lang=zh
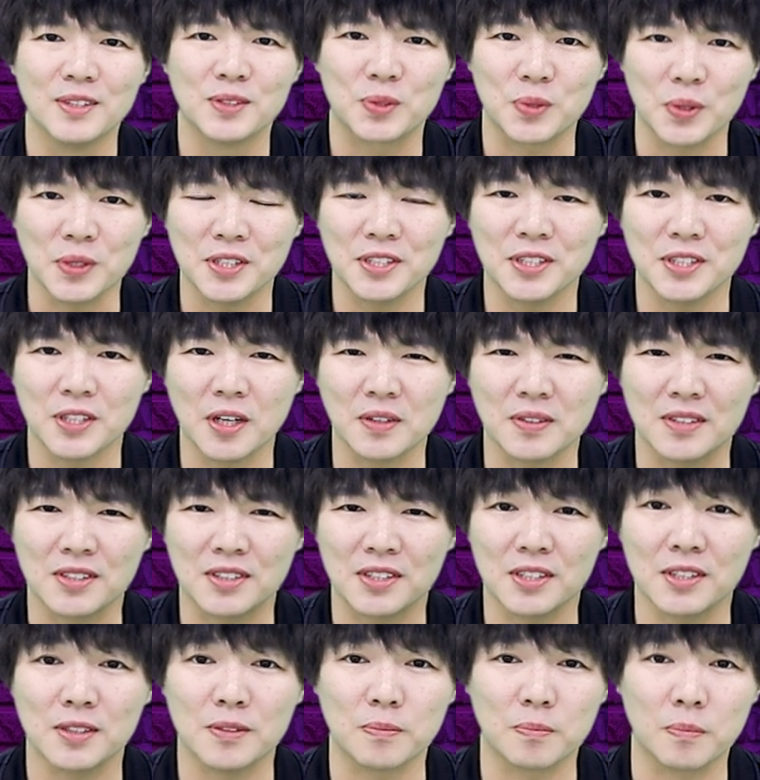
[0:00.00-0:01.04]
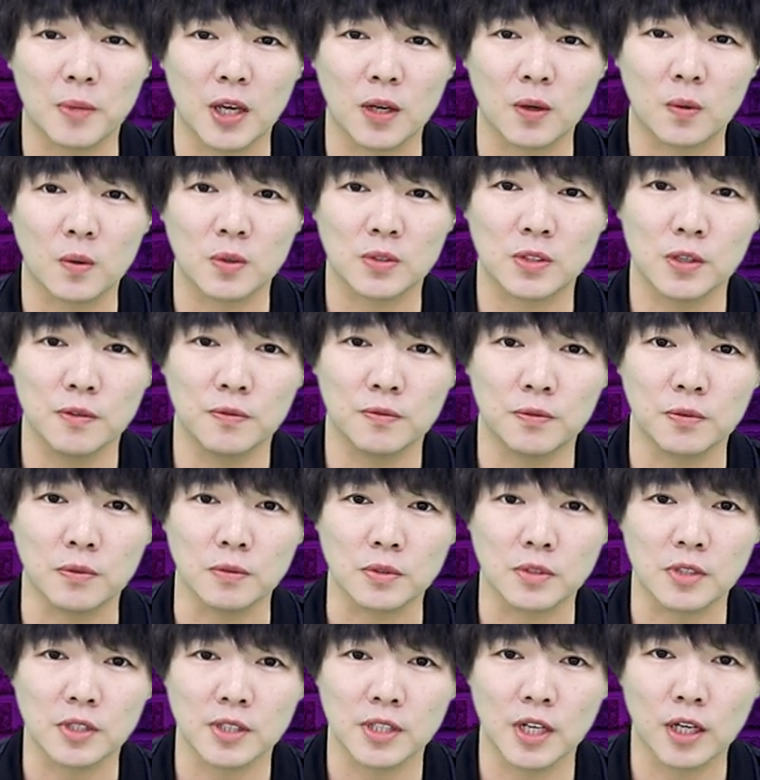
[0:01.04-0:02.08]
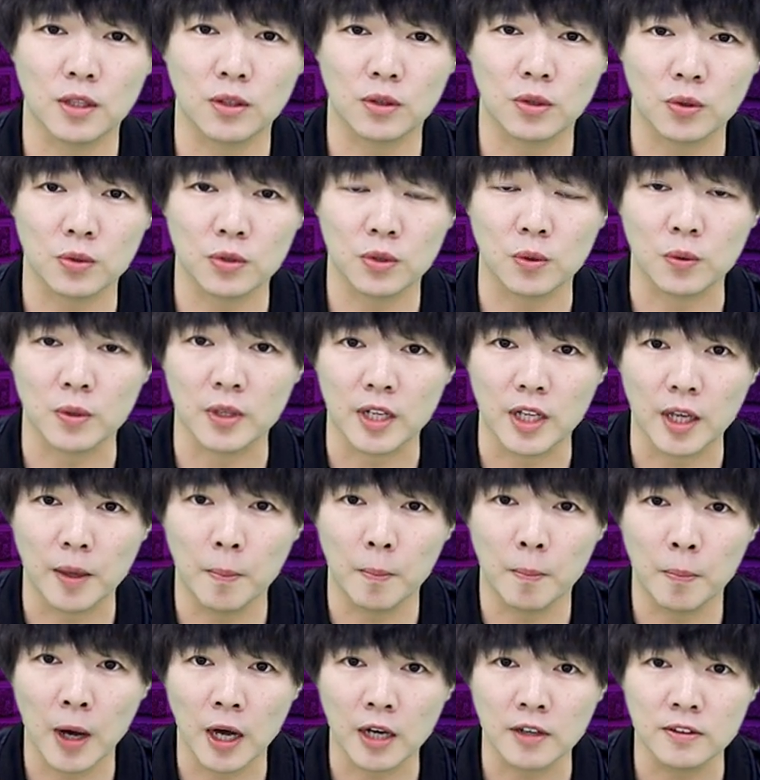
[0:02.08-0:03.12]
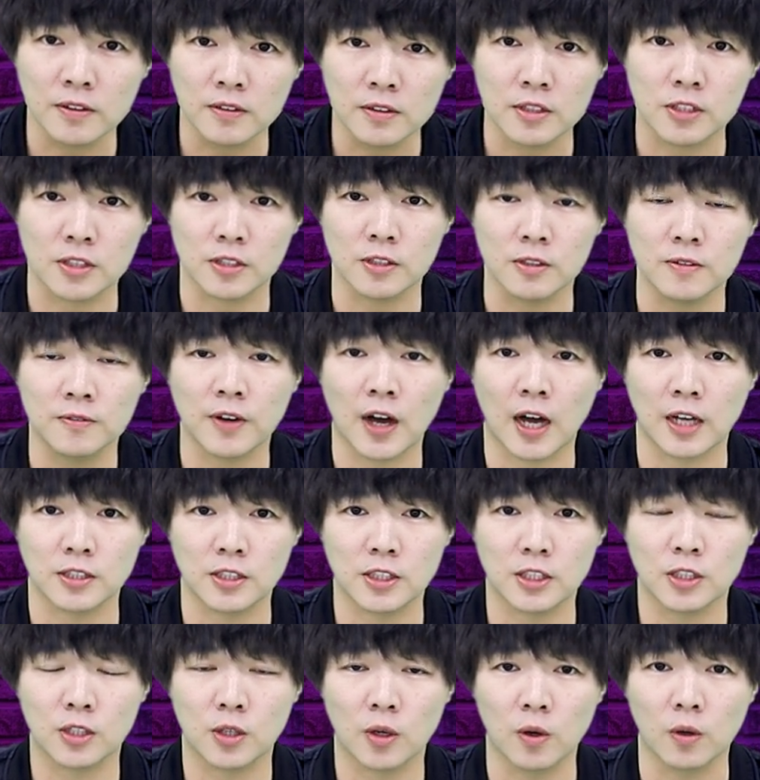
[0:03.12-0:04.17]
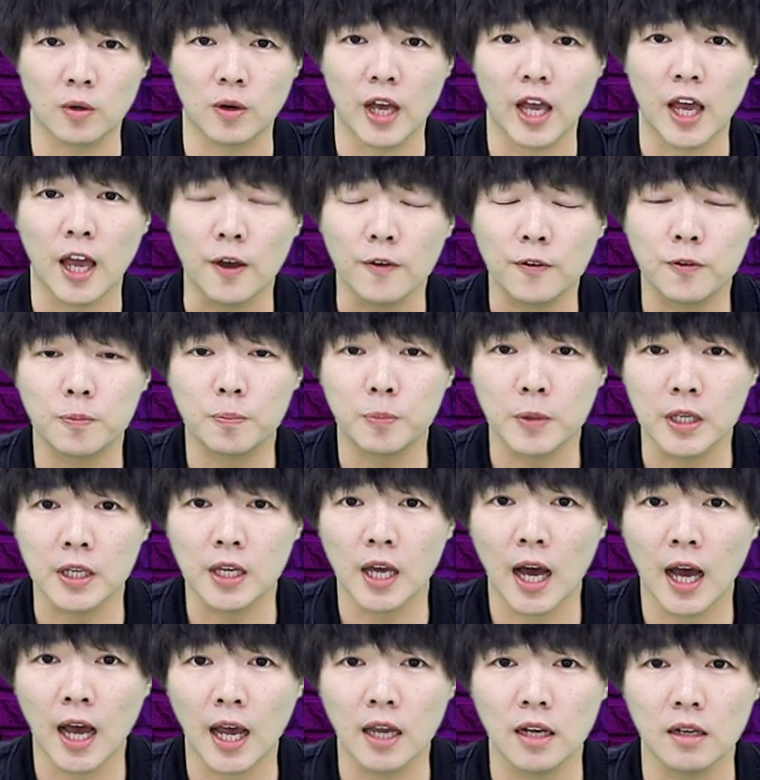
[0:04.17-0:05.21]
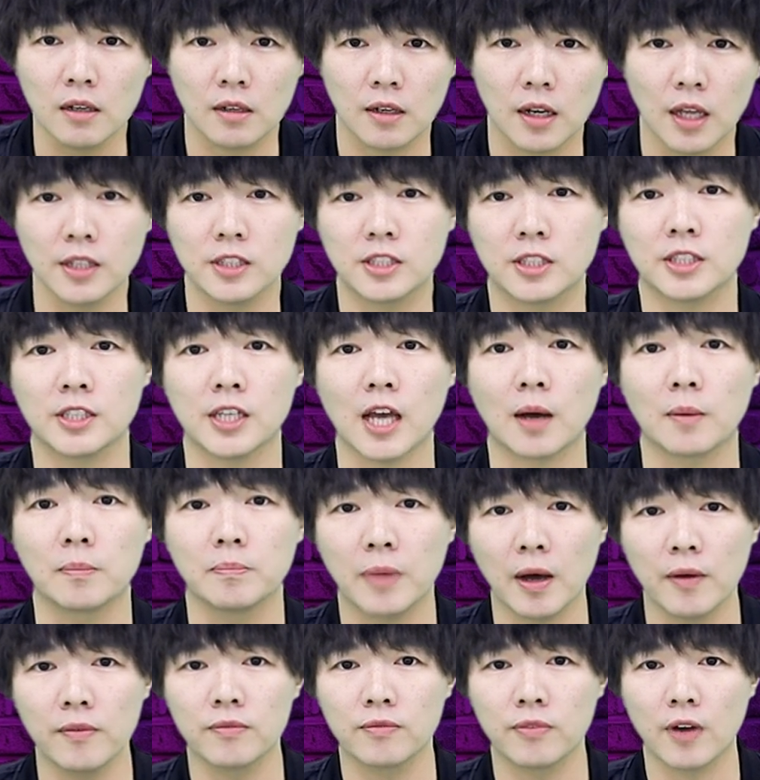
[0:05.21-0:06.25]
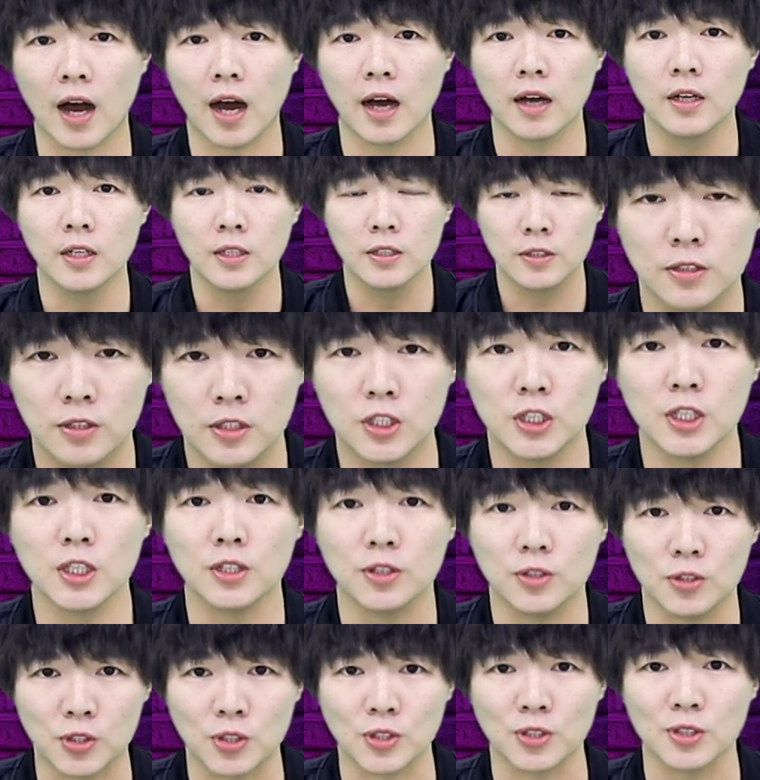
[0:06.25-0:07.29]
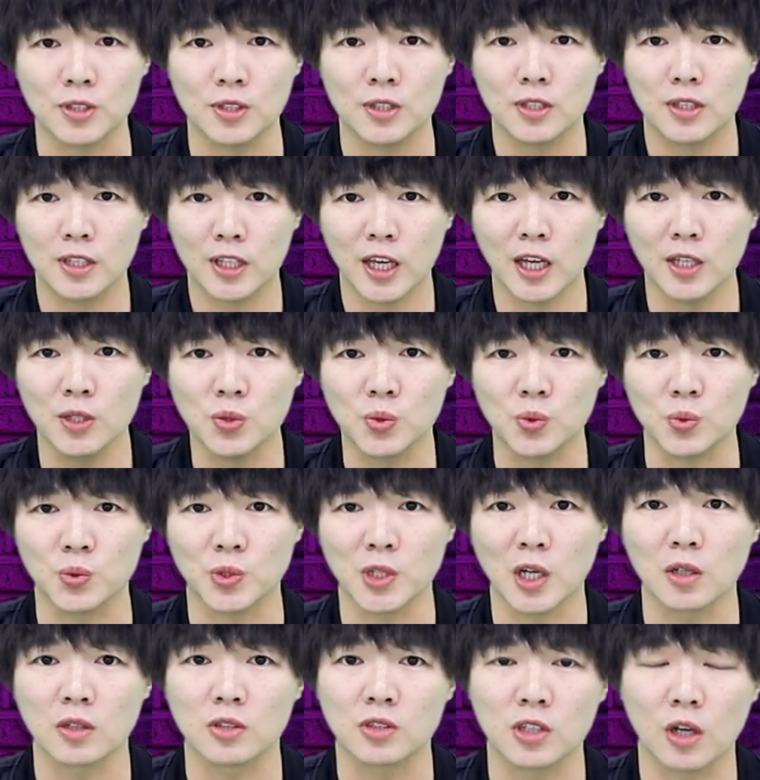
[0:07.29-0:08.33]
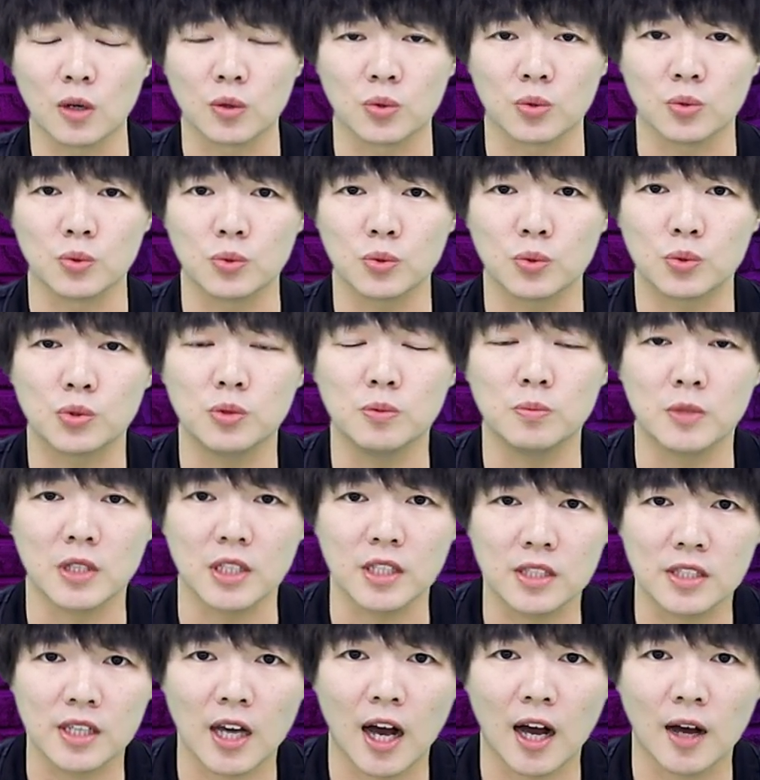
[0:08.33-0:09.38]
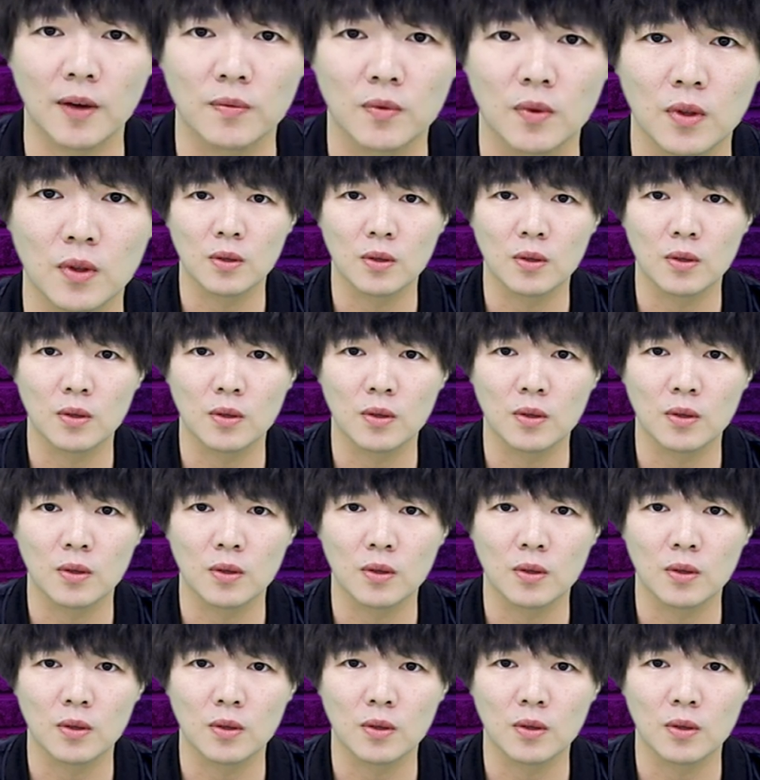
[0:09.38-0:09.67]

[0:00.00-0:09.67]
最新的消息是，美国政府正在动用联邦执法机构 FBI 来想办法禁止天主教的教徒去弥撒，